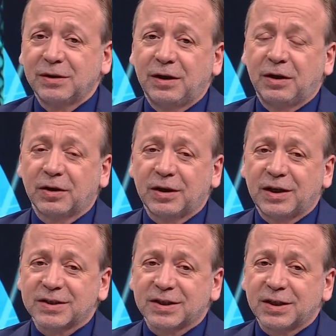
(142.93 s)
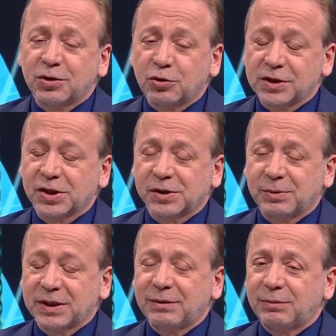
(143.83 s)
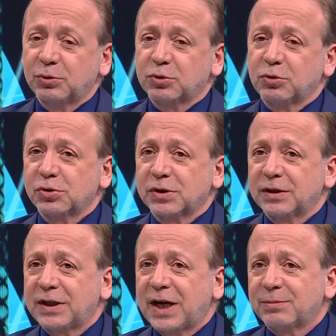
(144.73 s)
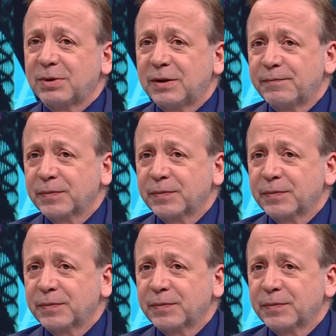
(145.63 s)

e, Galatasaray'a göz açtırmadı ama bu sonuçta derbi.